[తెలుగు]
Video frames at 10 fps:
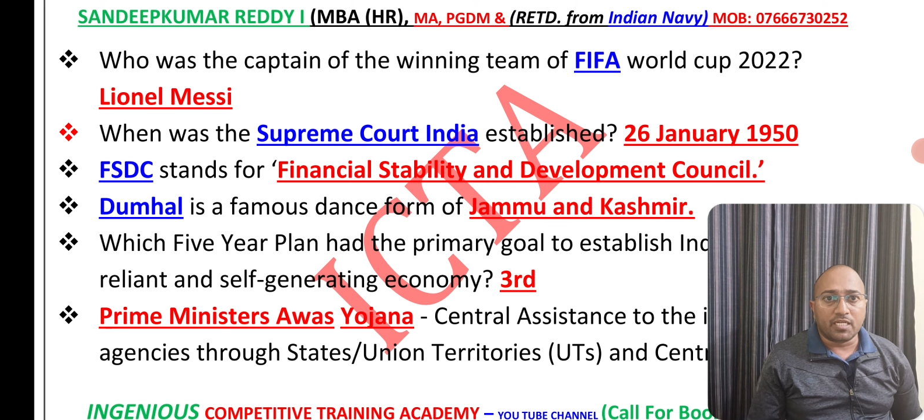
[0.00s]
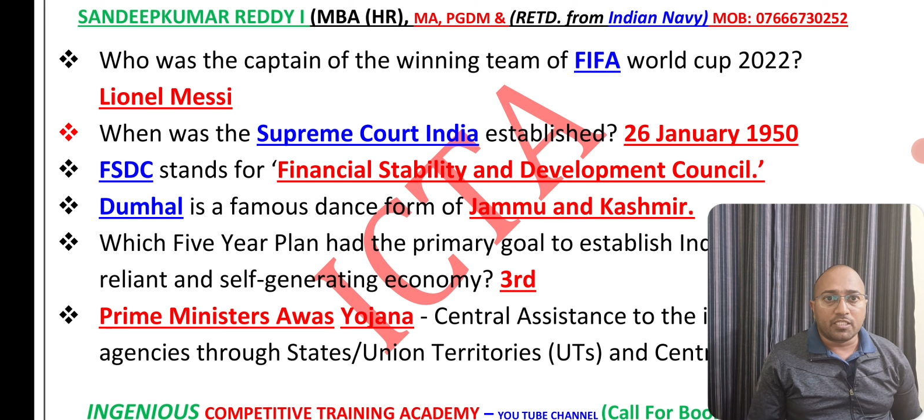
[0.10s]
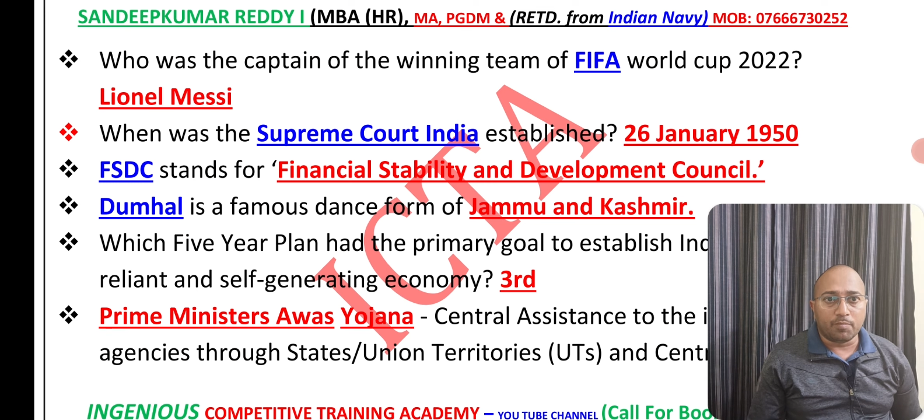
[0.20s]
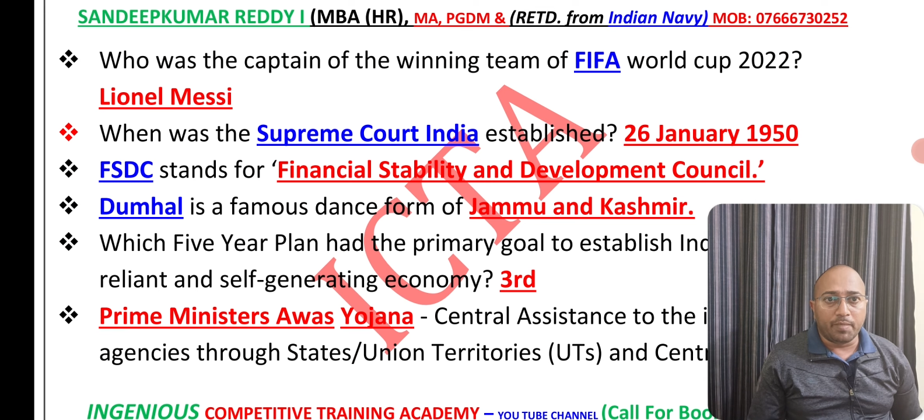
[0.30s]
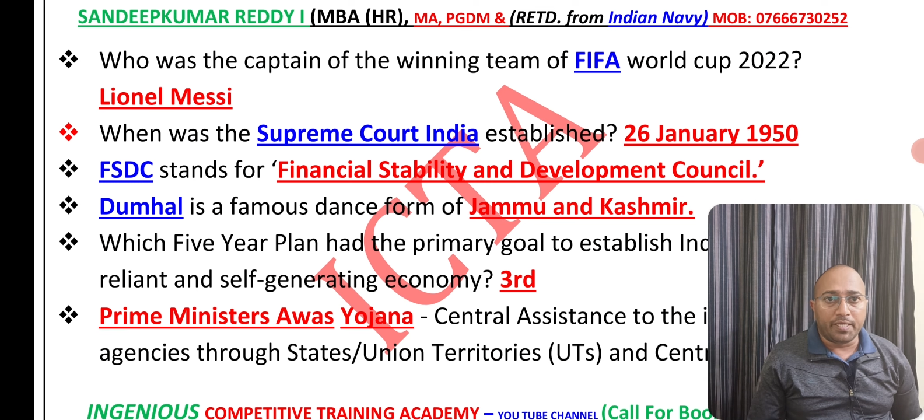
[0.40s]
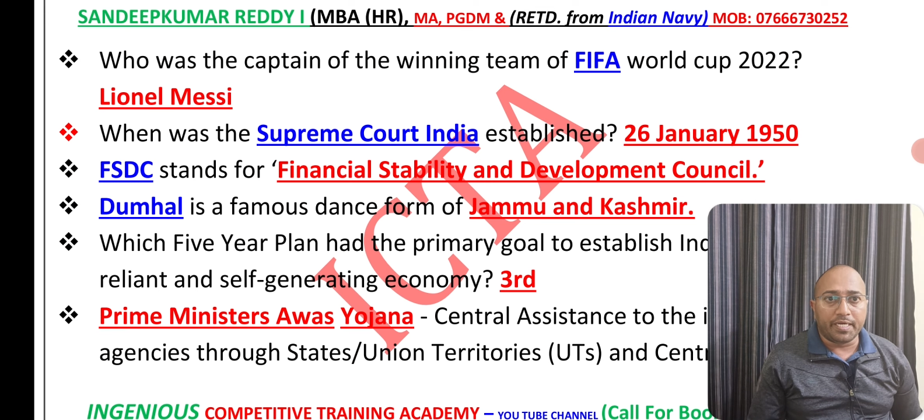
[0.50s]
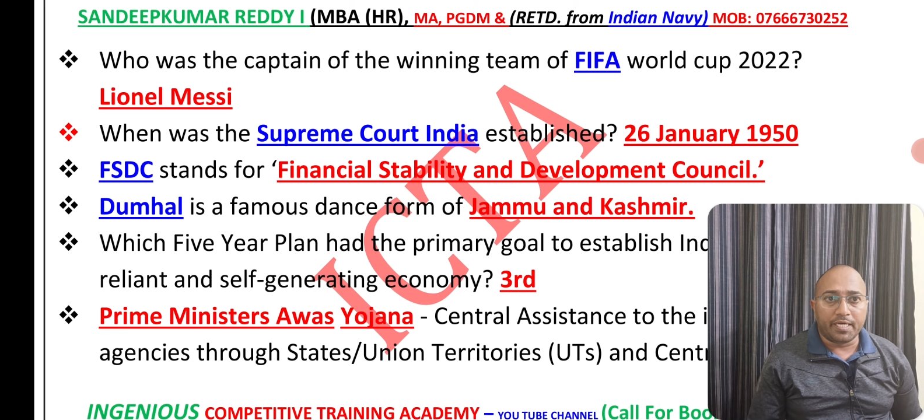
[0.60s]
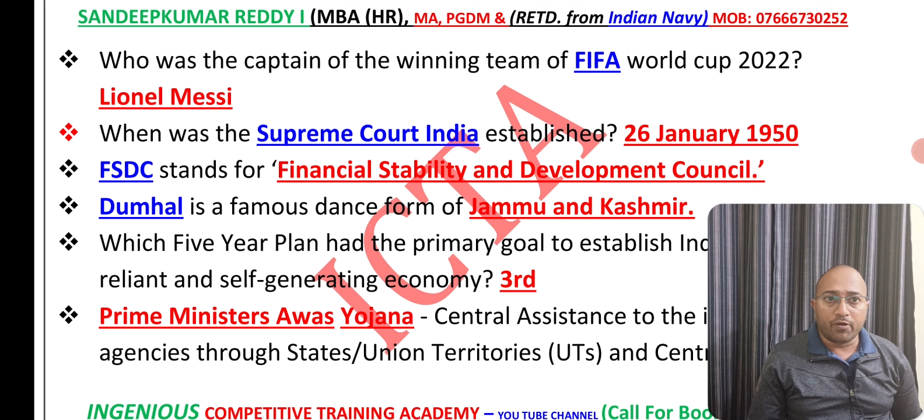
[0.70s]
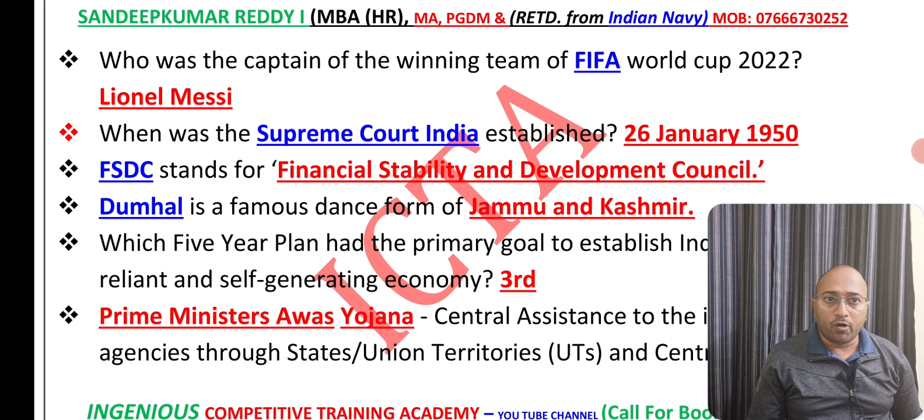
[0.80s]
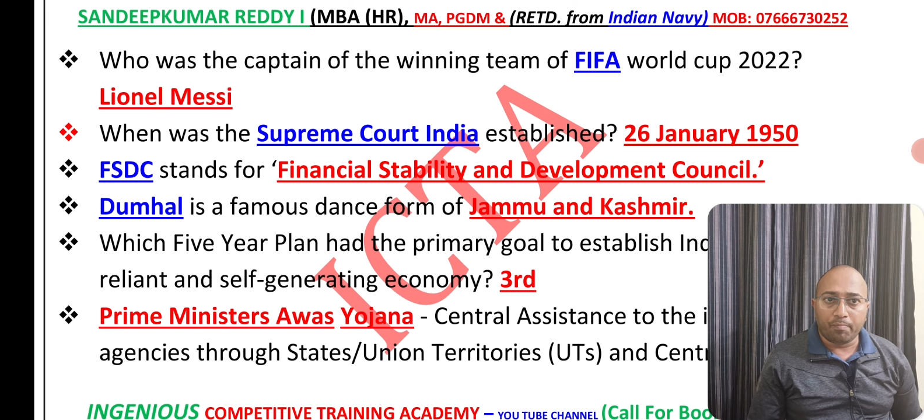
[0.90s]
స్టెబిలిటీ అండ్
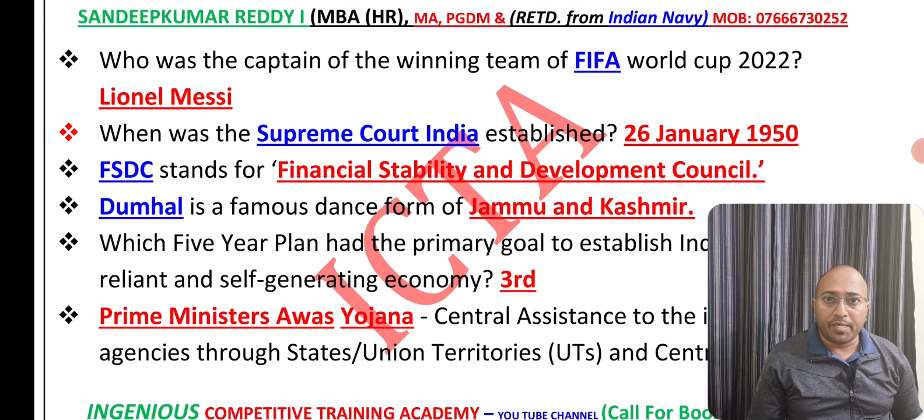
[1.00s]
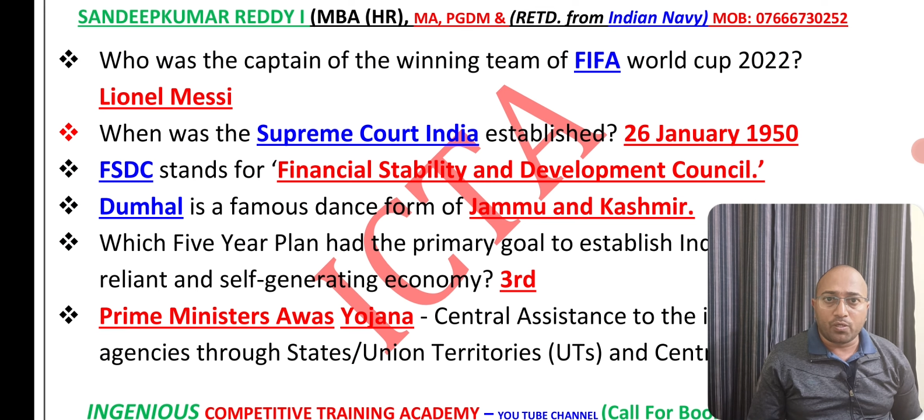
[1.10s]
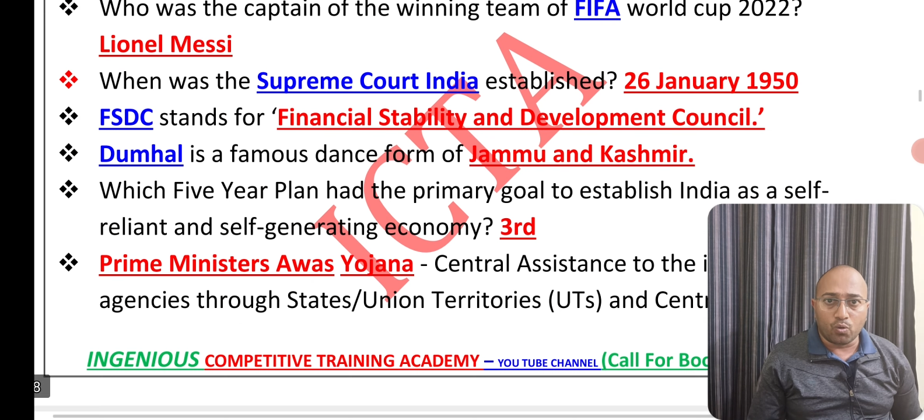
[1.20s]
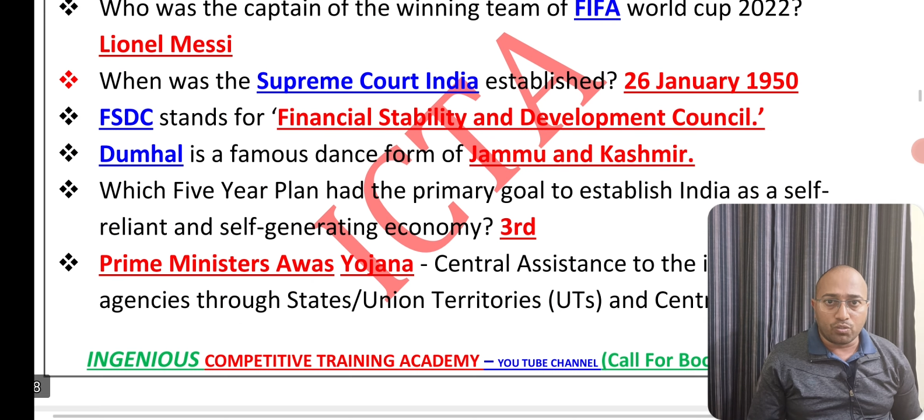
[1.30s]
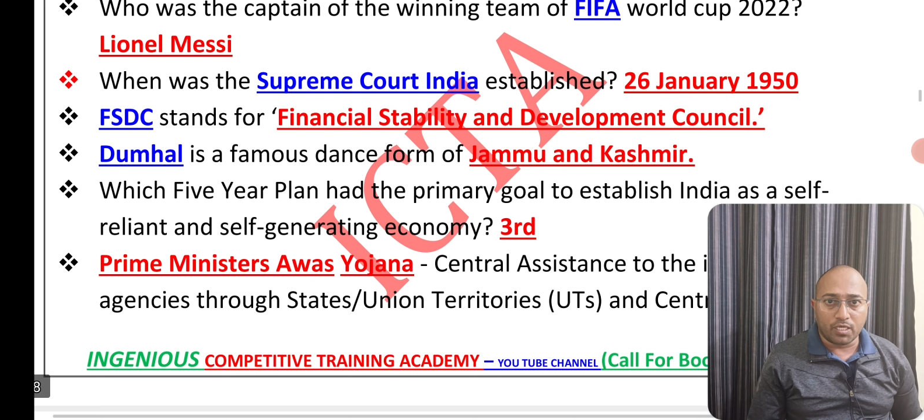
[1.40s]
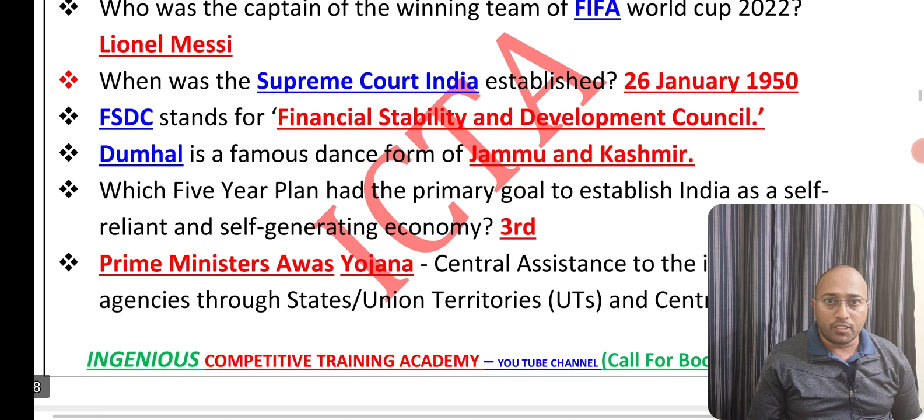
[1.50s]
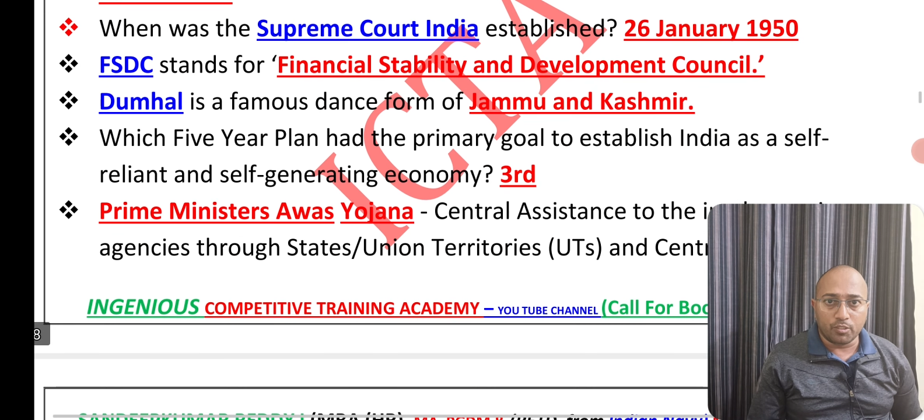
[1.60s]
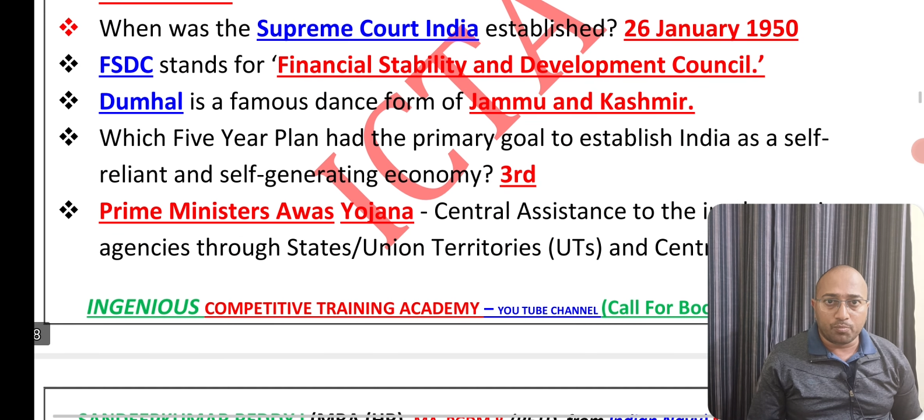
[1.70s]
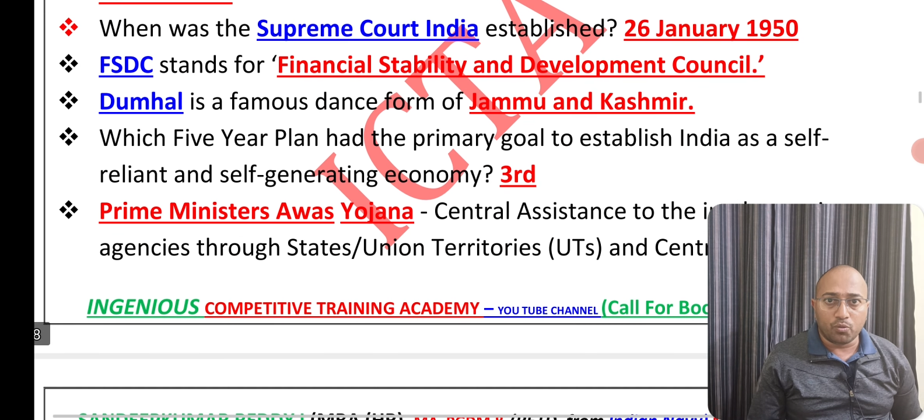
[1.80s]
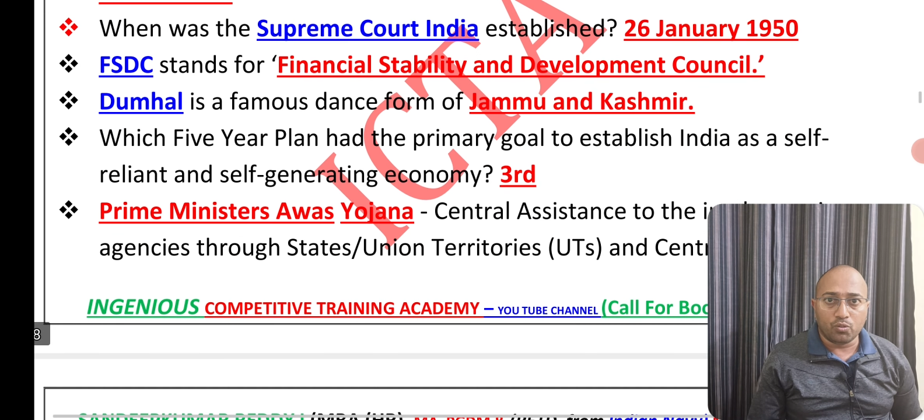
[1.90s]
డెవలప్మెంట్ కౌన్సిల్గా
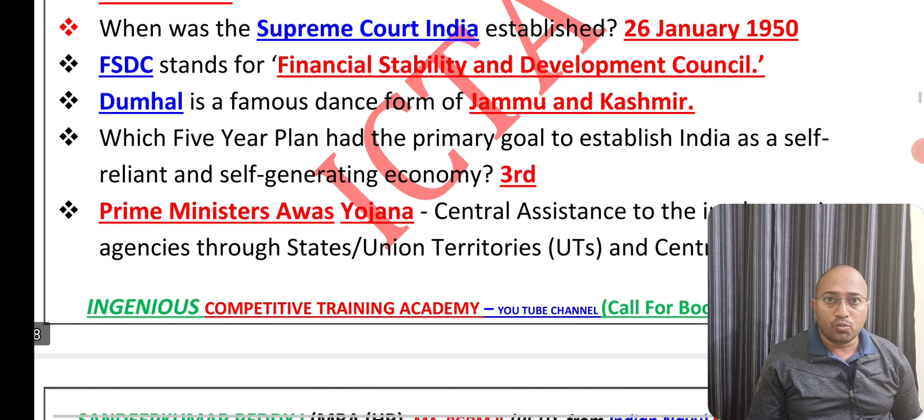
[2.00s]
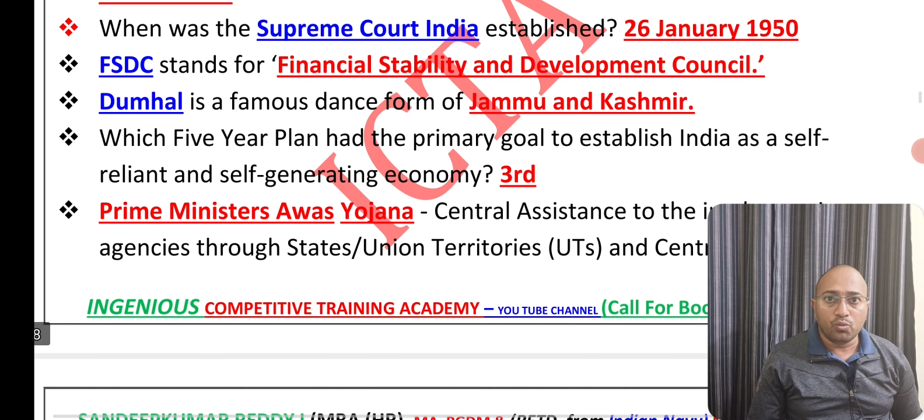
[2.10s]
చెప్పుకోవచ్చు